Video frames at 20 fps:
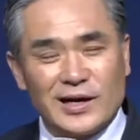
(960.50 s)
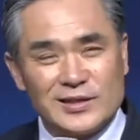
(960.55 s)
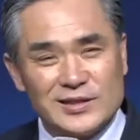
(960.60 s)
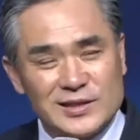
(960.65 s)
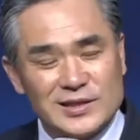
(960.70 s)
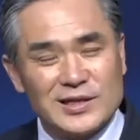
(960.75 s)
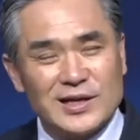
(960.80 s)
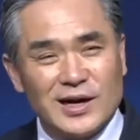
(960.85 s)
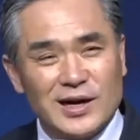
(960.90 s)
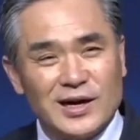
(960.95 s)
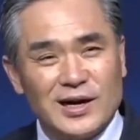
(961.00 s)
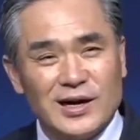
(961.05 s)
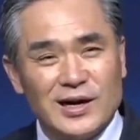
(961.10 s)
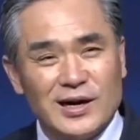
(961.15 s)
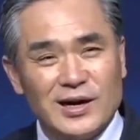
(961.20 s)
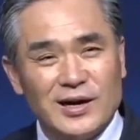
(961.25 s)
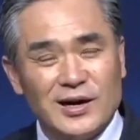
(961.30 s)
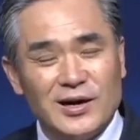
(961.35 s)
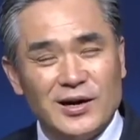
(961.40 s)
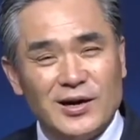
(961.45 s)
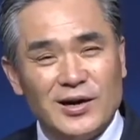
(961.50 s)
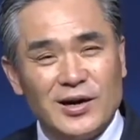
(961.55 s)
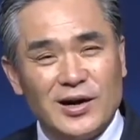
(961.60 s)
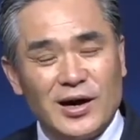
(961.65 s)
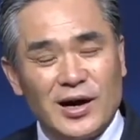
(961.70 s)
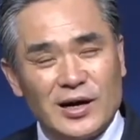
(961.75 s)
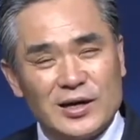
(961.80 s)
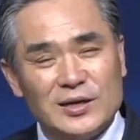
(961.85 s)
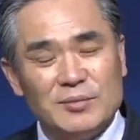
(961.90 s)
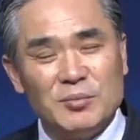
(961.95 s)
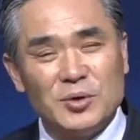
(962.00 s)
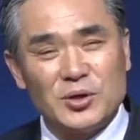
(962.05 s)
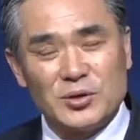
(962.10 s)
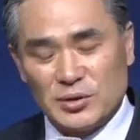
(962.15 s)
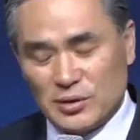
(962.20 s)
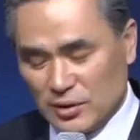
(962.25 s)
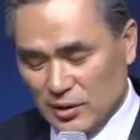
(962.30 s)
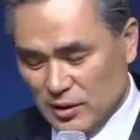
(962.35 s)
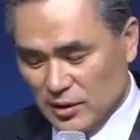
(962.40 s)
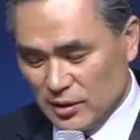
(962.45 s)
아닐까
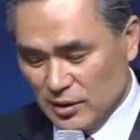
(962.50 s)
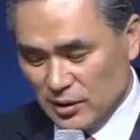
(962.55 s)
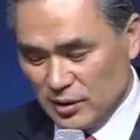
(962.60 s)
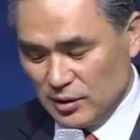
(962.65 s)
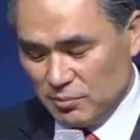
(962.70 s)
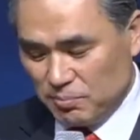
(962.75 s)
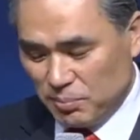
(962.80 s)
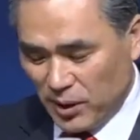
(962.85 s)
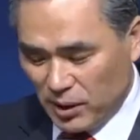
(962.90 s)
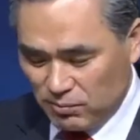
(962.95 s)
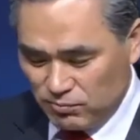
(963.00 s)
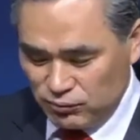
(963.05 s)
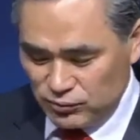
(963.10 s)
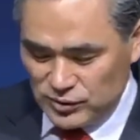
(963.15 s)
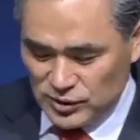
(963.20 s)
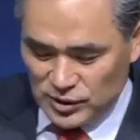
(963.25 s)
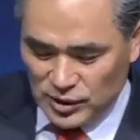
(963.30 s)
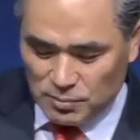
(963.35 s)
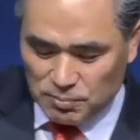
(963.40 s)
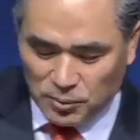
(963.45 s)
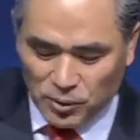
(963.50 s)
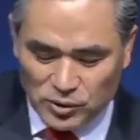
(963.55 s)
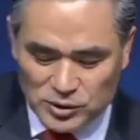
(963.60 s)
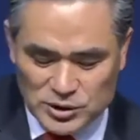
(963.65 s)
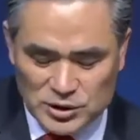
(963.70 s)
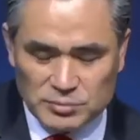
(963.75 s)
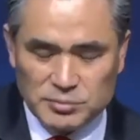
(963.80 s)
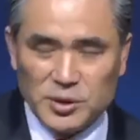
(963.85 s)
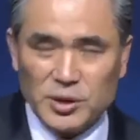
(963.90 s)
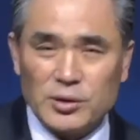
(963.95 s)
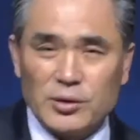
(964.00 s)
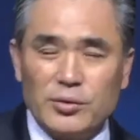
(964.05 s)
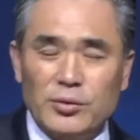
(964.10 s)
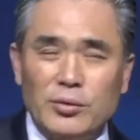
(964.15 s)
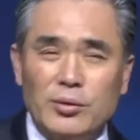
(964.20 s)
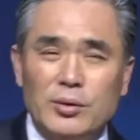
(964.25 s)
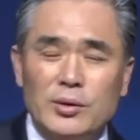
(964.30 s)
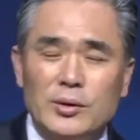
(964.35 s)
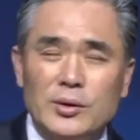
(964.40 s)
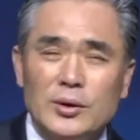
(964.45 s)
아니면 이 백부장의
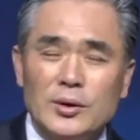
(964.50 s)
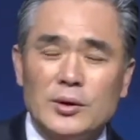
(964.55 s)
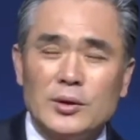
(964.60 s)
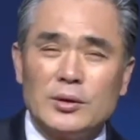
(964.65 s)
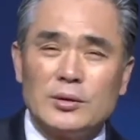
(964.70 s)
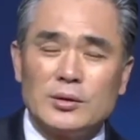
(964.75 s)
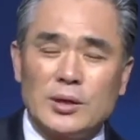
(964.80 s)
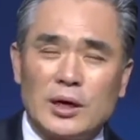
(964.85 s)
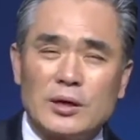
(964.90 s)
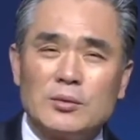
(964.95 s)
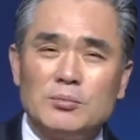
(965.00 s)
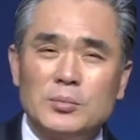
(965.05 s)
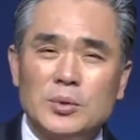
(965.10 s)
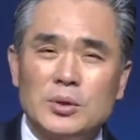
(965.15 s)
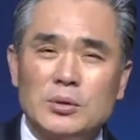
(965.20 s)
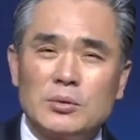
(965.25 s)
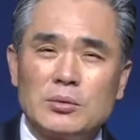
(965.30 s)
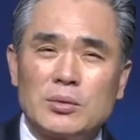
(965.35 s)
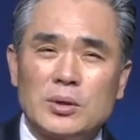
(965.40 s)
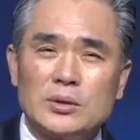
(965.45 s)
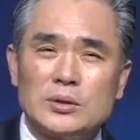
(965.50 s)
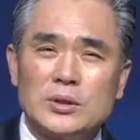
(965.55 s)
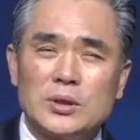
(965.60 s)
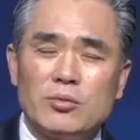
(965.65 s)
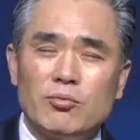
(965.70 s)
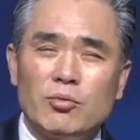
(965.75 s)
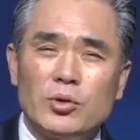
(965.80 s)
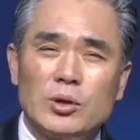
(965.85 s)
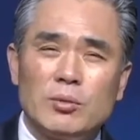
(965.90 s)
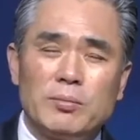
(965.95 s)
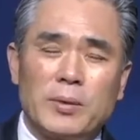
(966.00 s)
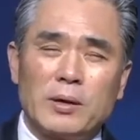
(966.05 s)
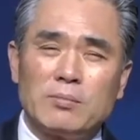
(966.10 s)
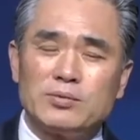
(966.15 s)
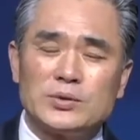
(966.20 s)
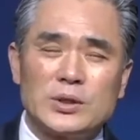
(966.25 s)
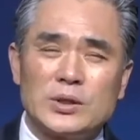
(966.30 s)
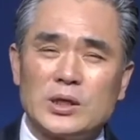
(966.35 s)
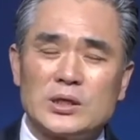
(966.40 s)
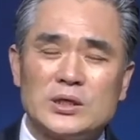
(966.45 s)
벗이면 나름대로 굉장히 왜냐면
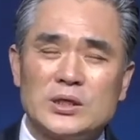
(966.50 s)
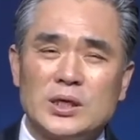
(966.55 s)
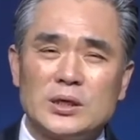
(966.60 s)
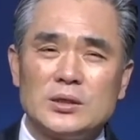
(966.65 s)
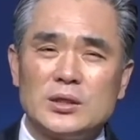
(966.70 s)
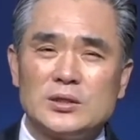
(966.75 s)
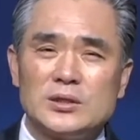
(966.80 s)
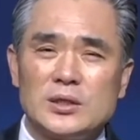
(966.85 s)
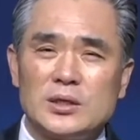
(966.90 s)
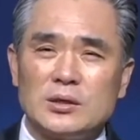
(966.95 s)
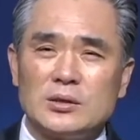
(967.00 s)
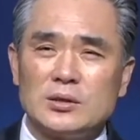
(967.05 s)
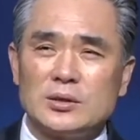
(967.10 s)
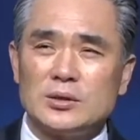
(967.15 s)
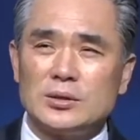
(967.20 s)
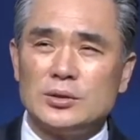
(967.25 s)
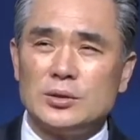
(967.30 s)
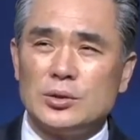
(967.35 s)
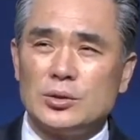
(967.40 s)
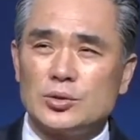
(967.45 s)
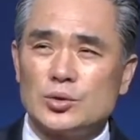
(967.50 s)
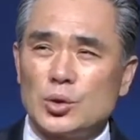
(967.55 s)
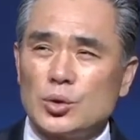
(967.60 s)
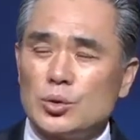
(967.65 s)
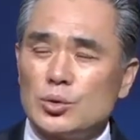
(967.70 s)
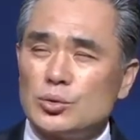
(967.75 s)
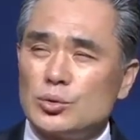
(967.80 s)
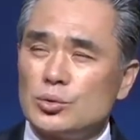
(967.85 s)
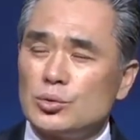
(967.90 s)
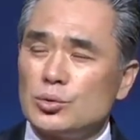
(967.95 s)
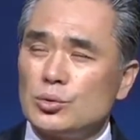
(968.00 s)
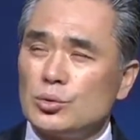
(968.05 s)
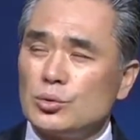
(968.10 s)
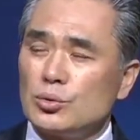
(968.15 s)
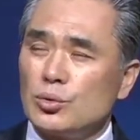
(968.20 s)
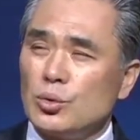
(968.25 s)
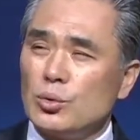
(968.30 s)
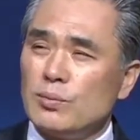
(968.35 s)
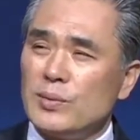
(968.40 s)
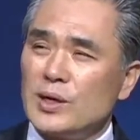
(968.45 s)
백부장이 그냥 되질 않거든요.
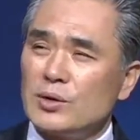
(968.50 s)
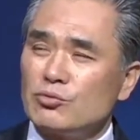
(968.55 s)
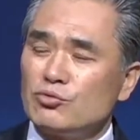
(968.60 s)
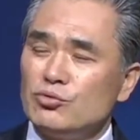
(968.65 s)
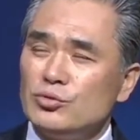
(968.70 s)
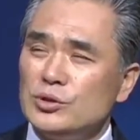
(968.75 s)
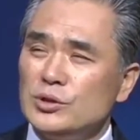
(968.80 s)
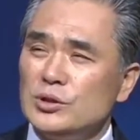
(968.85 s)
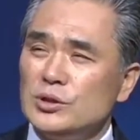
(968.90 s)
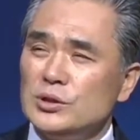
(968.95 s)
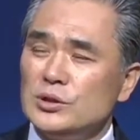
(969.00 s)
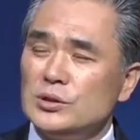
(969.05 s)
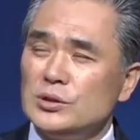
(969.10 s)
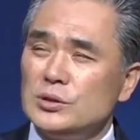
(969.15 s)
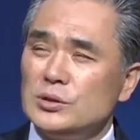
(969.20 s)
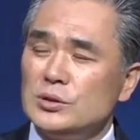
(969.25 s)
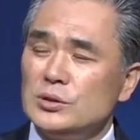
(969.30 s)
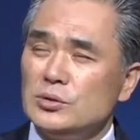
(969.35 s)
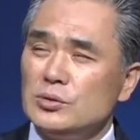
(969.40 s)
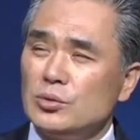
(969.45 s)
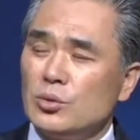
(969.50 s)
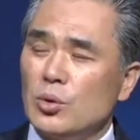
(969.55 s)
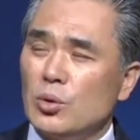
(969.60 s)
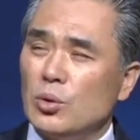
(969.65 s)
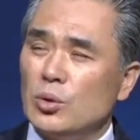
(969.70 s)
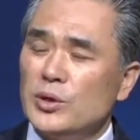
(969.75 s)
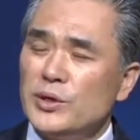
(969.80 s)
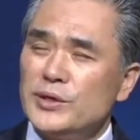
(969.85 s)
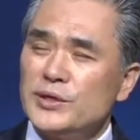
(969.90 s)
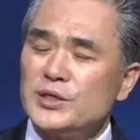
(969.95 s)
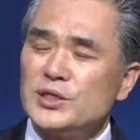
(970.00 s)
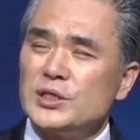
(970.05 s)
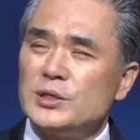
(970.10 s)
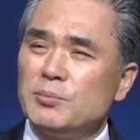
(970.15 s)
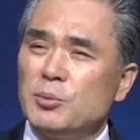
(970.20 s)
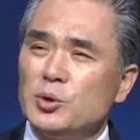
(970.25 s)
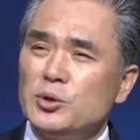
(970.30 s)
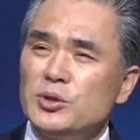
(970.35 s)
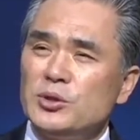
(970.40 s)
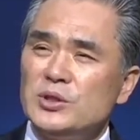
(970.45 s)
적어도 로마 군인으로
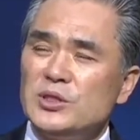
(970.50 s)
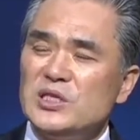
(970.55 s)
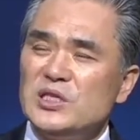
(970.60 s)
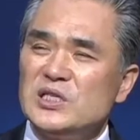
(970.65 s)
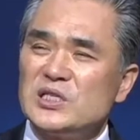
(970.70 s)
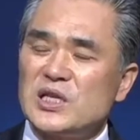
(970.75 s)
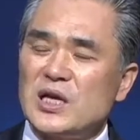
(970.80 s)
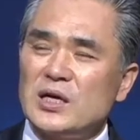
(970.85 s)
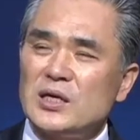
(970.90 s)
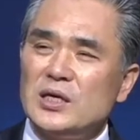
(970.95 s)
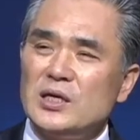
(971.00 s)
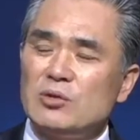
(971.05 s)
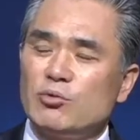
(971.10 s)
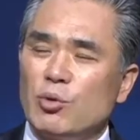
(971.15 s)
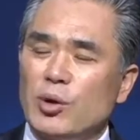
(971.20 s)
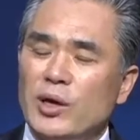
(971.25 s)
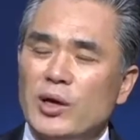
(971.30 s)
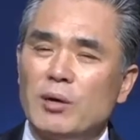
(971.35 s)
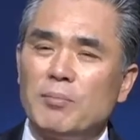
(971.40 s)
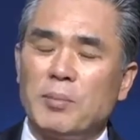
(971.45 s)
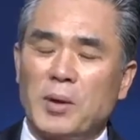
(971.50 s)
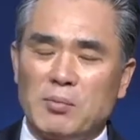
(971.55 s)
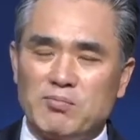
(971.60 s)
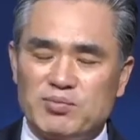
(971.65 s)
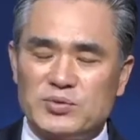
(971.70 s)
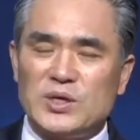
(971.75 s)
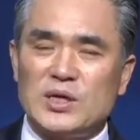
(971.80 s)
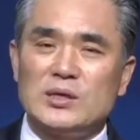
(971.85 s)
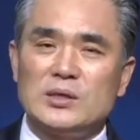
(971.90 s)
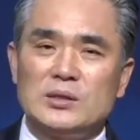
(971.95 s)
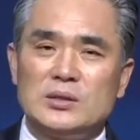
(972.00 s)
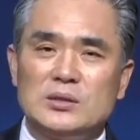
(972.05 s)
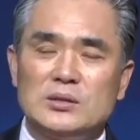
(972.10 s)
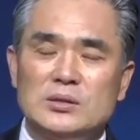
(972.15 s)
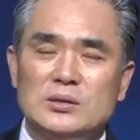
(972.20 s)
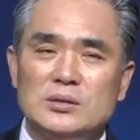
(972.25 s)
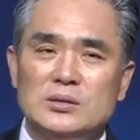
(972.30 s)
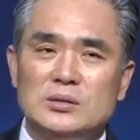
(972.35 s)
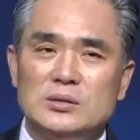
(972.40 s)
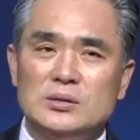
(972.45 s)
15년 이상이 돼야
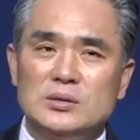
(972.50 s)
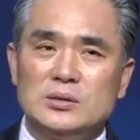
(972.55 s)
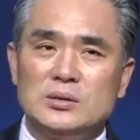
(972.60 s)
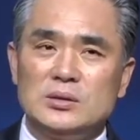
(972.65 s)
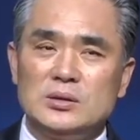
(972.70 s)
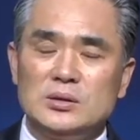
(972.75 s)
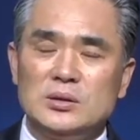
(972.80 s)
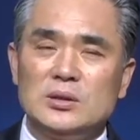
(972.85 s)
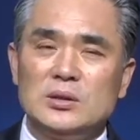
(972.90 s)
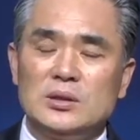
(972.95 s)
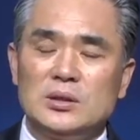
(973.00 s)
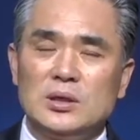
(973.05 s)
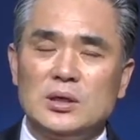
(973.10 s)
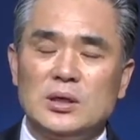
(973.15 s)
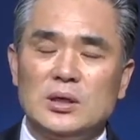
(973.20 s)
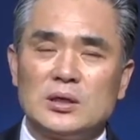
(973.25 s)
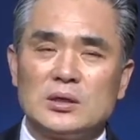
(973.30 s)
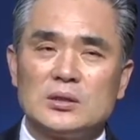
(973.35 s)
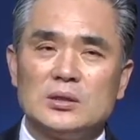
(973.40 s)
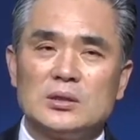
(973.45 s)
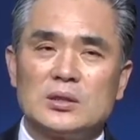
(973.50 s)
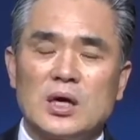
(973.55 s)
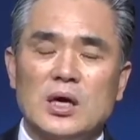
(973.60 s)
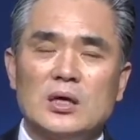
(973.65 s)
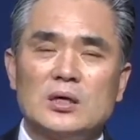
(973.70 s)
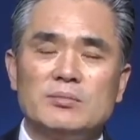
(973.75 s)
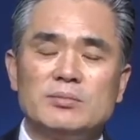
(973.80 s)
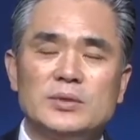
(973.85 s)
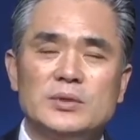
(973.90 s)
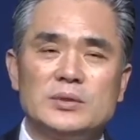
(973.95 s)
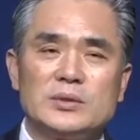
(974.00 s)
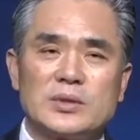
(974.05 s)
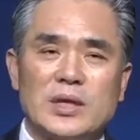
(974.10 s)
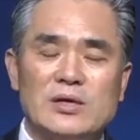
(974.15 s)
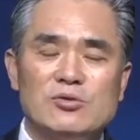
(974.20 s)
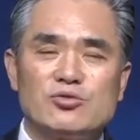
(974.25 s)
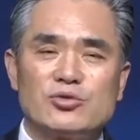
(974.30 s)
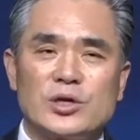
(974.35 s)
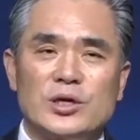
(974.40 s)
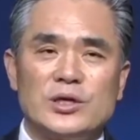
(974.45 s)
백부장을 그 계급을
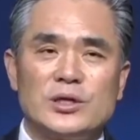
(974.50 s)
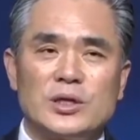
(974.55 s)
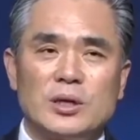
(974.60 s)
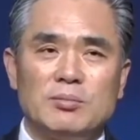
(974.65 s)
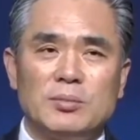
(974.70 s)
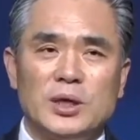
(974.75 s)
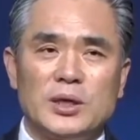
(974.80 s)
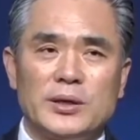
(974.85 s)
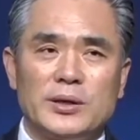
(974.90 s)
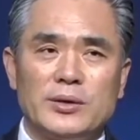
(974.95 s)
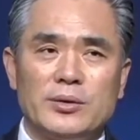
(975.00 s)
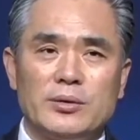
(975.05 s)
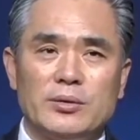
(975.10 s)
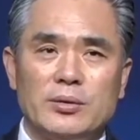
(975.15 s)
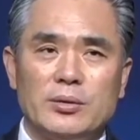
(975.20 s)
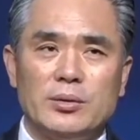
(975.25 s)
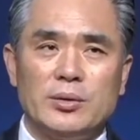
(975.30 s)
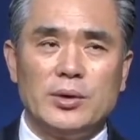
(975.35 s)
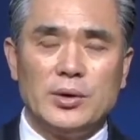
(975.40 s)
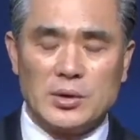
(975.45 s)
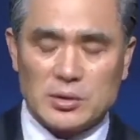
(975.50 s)
달 수가 있단 말이에요.